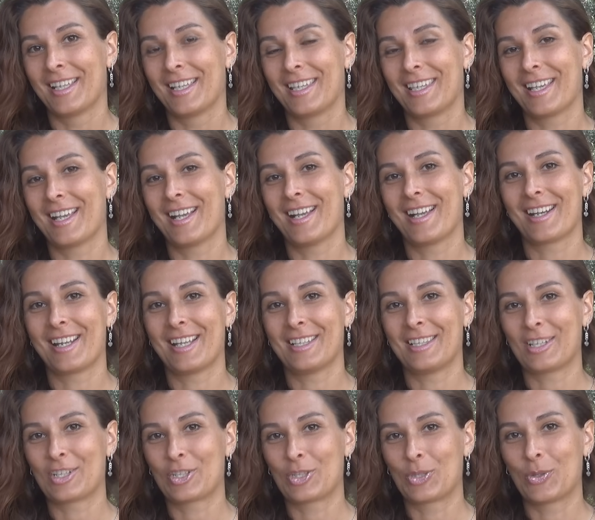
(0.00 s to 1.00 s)
Я
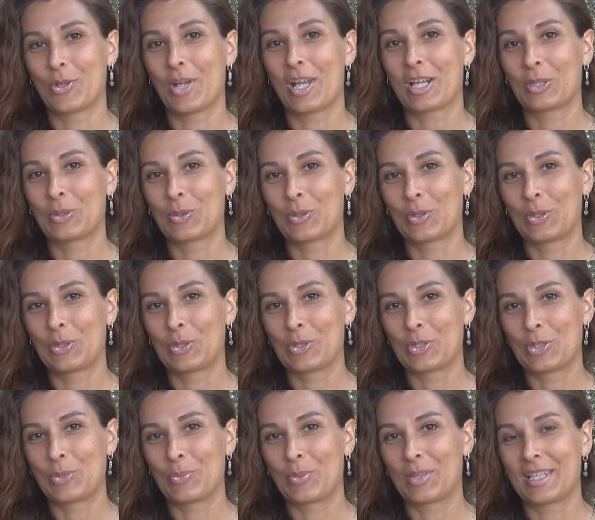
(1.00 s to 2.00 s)
рада, что Артуру
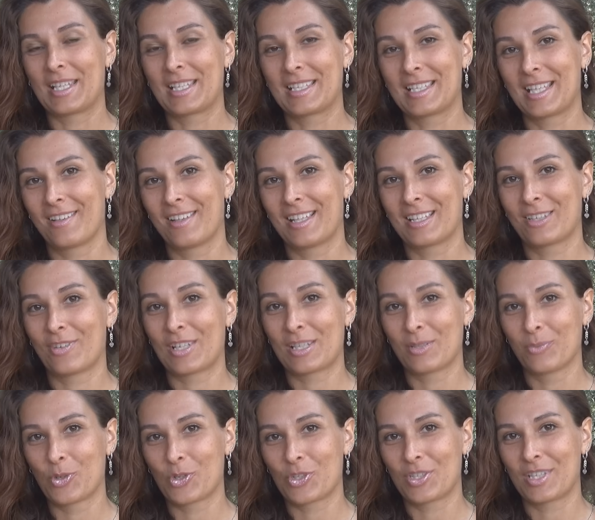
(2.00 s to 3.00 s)
тоже предоставилась
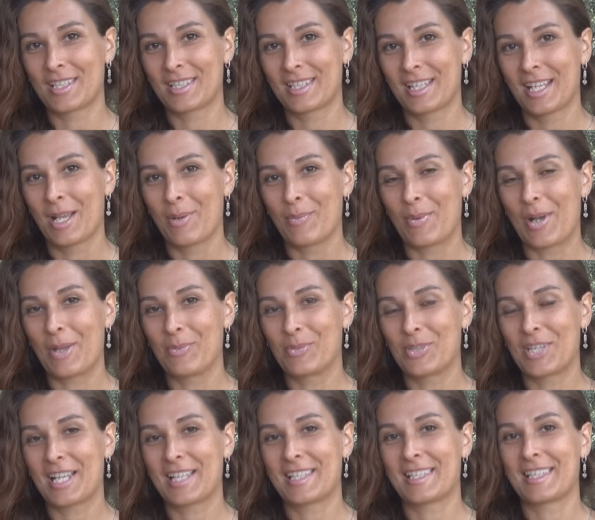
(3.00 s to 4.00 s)
возможность
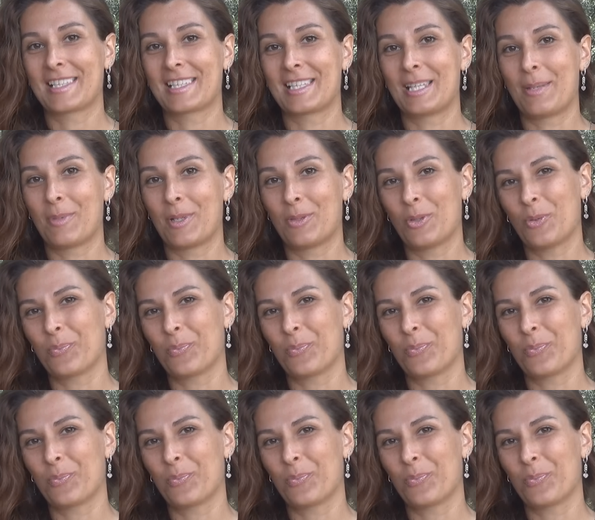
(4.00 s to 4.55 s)
пообщаться с ними.